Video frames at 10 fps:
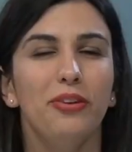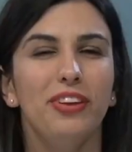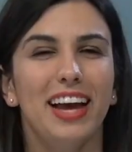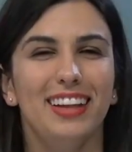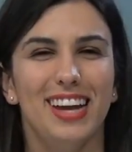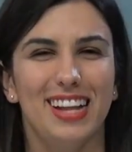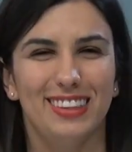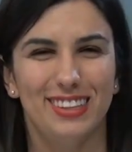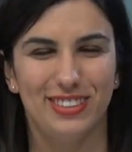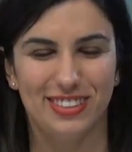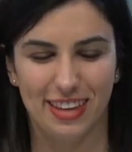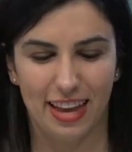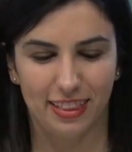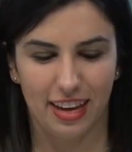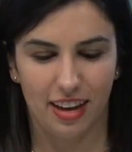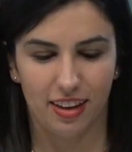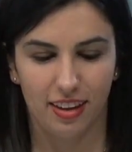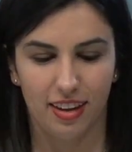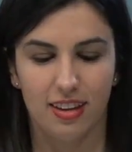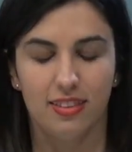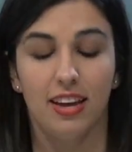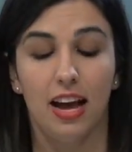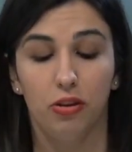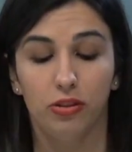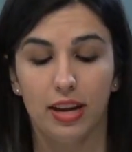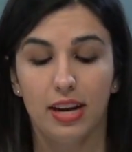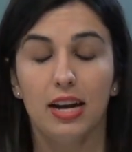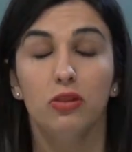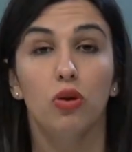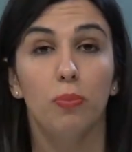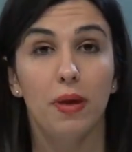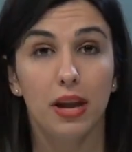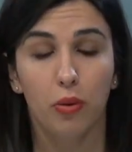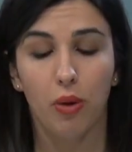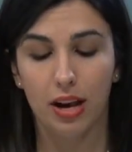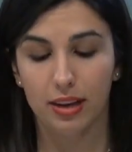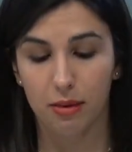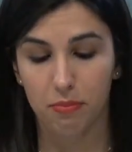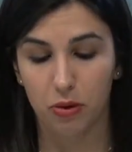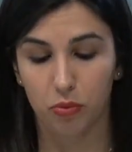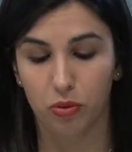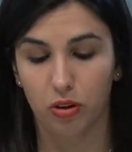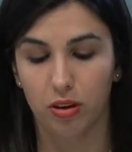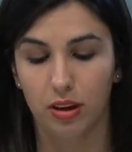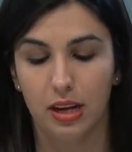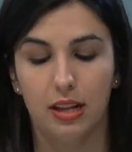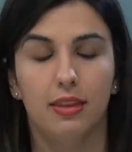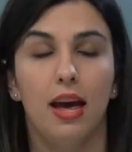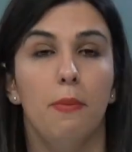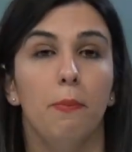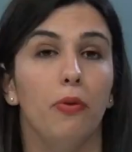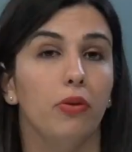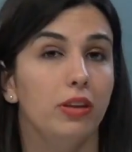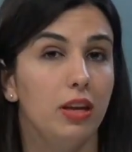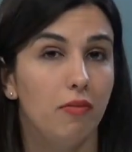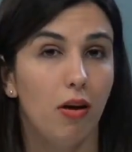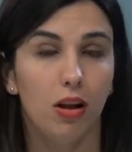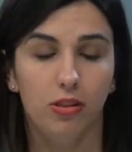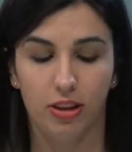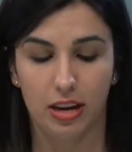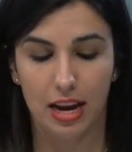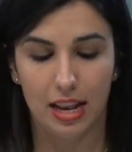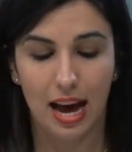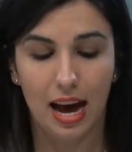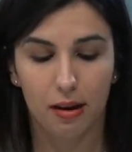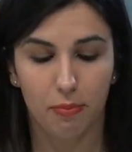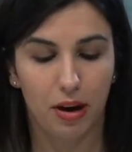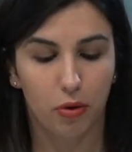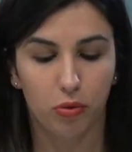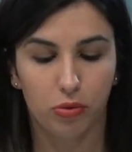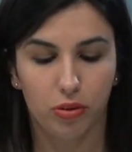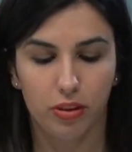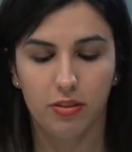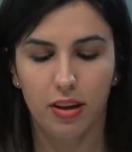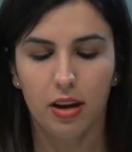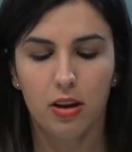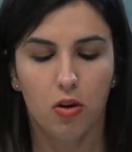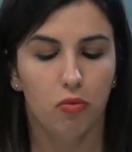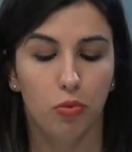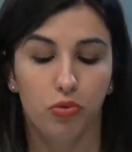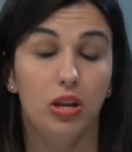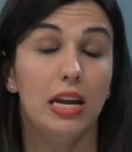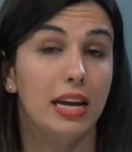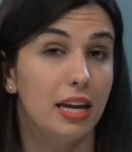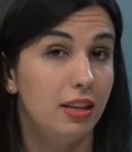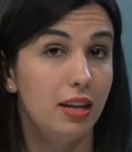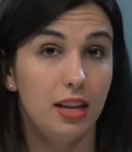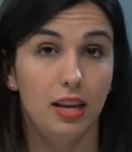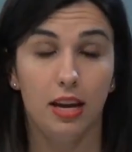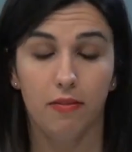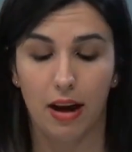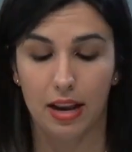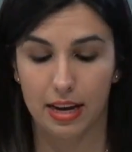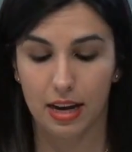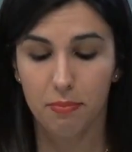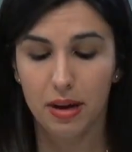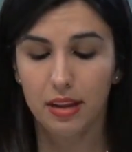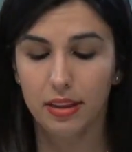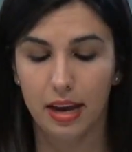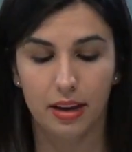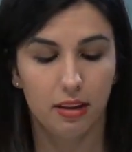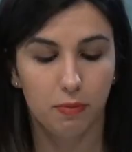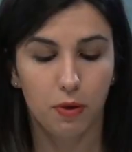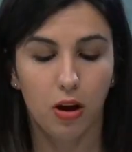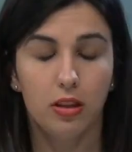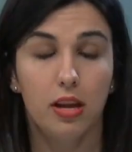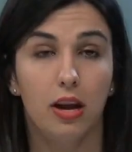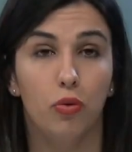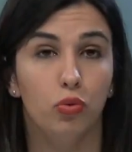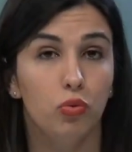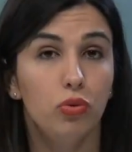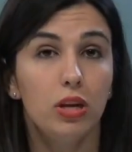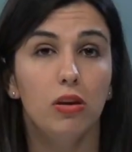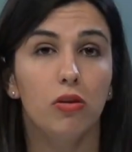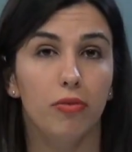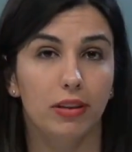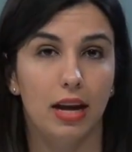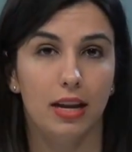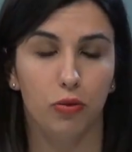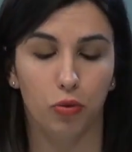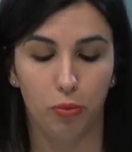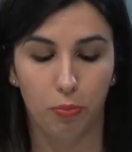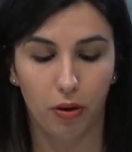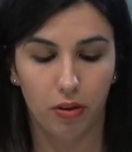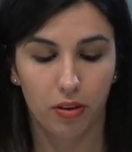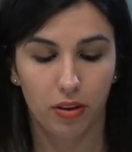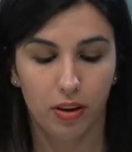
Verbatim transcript: Bentornati al TG7. Si è allontanato per qualche minuto, il tempo di rivolgere l'arma contro di sé, un fucile che deteneva legalmente ed esplodere un unico fatale colpo.